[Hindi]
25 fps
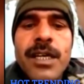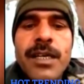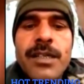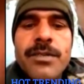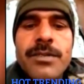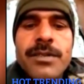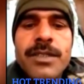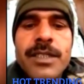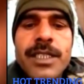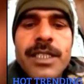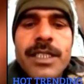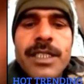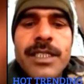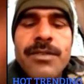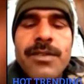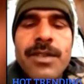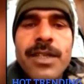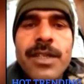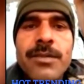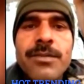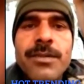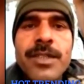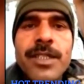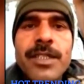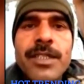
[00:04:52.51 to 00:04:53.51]
आज के
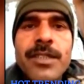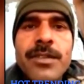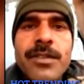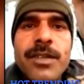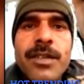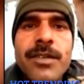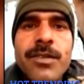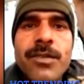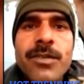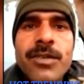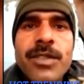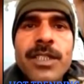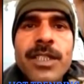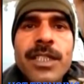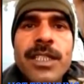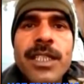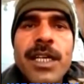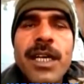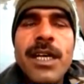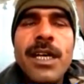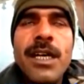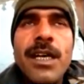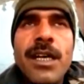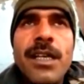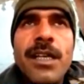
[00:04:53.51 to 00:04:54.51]
जमाने में जवानों की क्या